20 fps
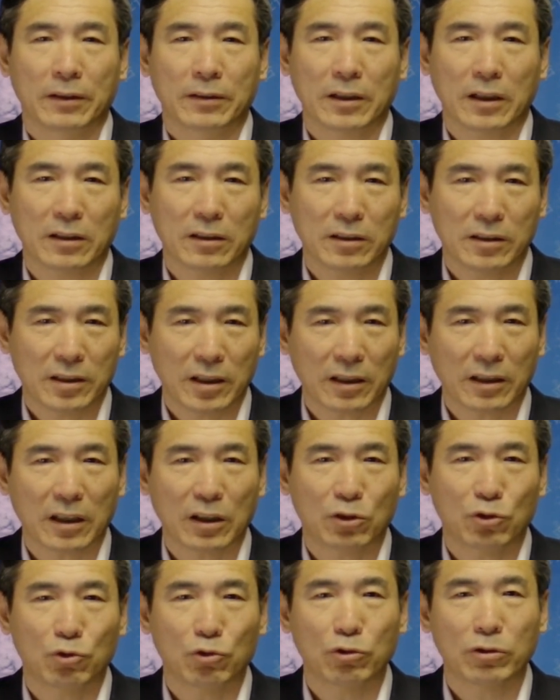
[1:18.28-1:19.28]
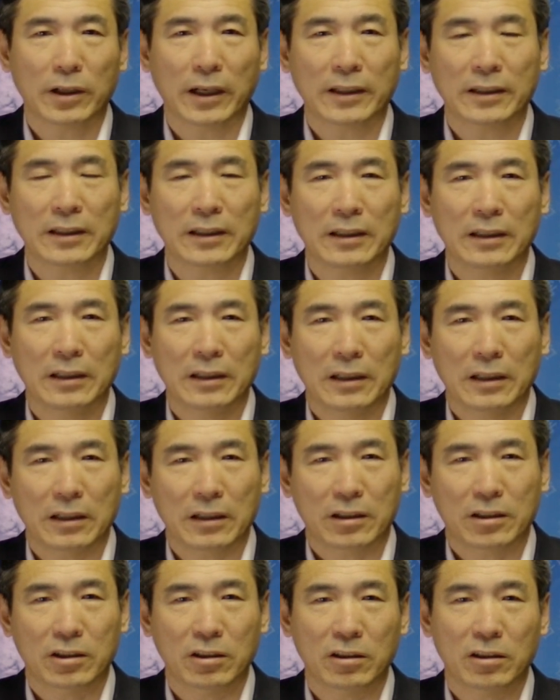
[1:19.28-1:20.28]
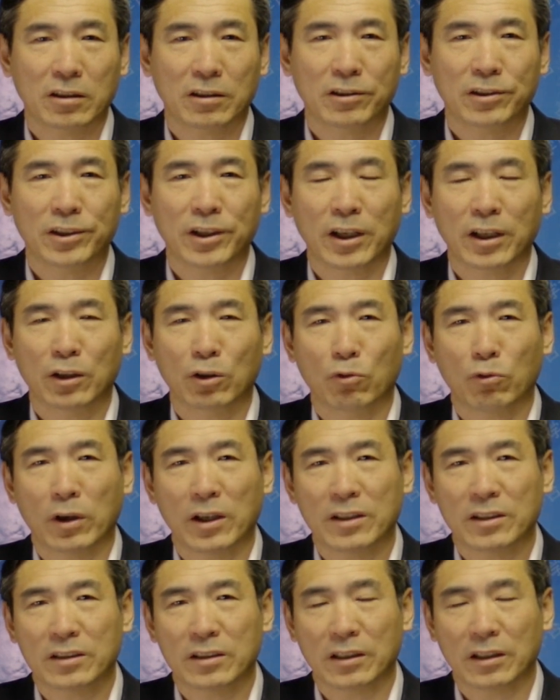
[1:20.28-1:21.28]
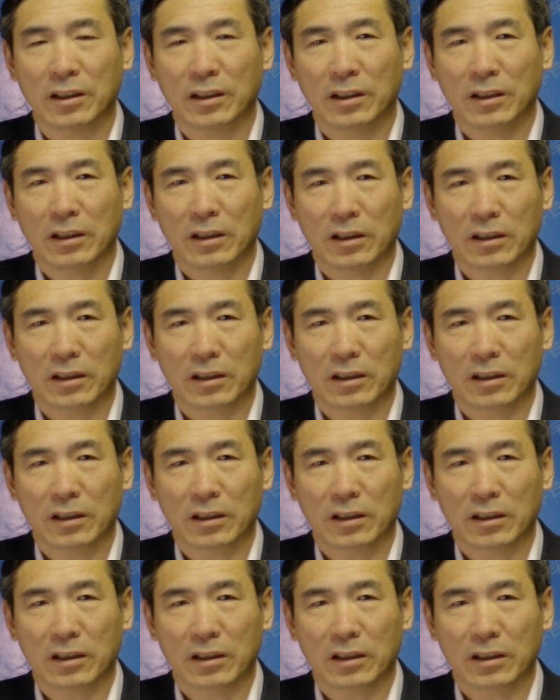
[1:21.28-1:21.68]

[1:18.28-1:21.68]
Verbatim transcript: 但是现在居然呢，师生之间的关系